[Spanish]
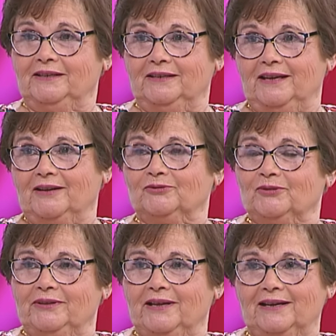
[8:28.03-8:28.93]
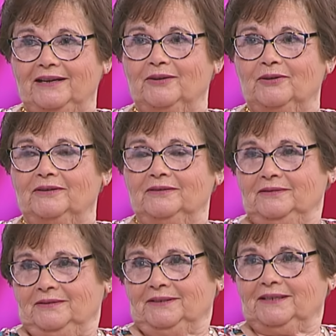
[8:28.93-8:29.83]
qué casualidad que le,
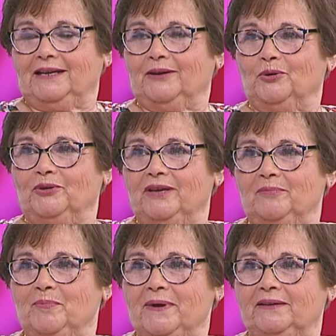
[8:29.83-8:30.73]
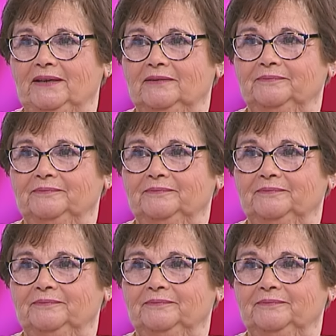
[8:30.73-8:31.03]
que le conocía a mi padre.